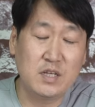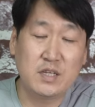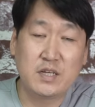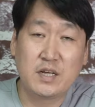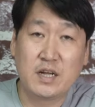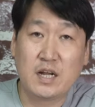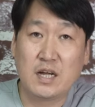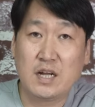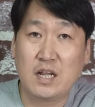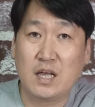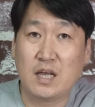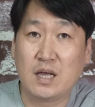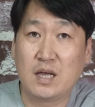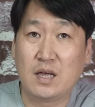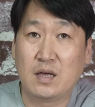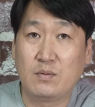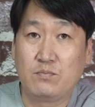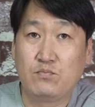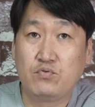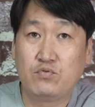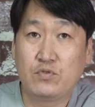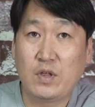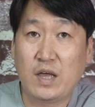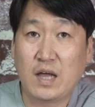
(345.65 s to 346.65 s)
2년 안에
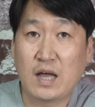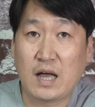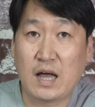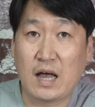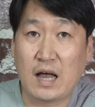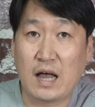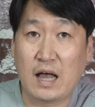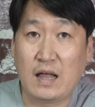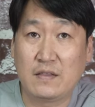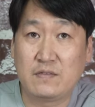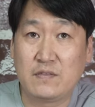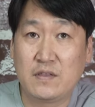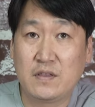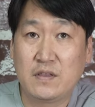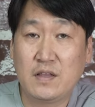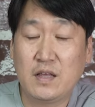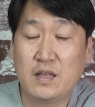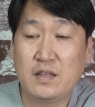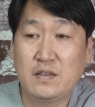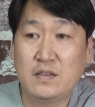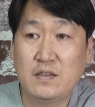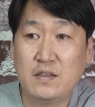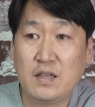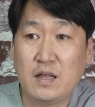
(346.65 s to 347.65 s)
분해가 안
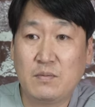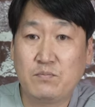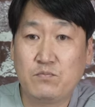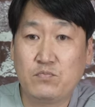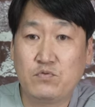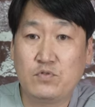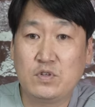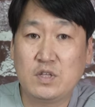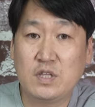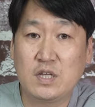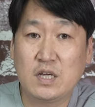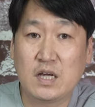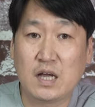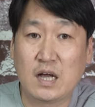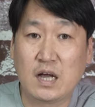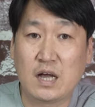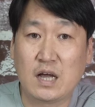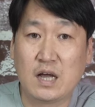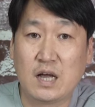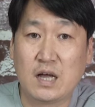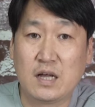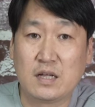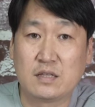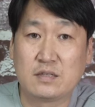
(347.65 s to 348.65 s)
된다
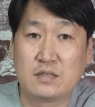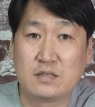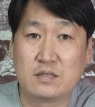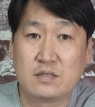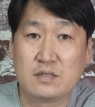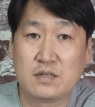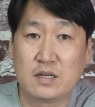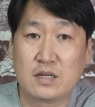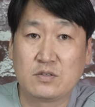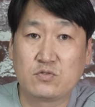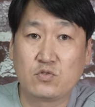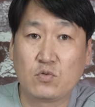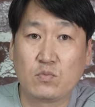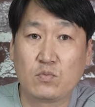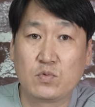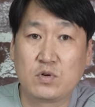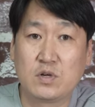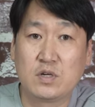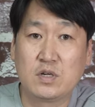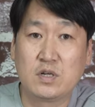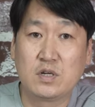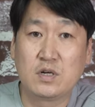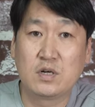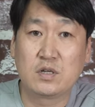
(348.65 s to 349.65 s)
뿐이니까 이제 좀
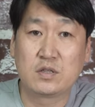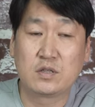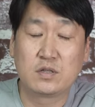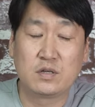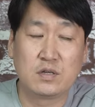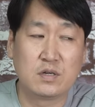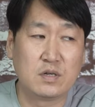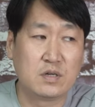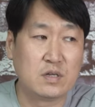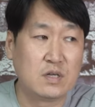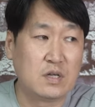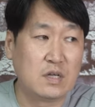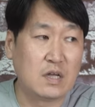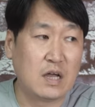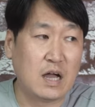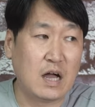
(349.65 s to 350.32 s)
그런 것들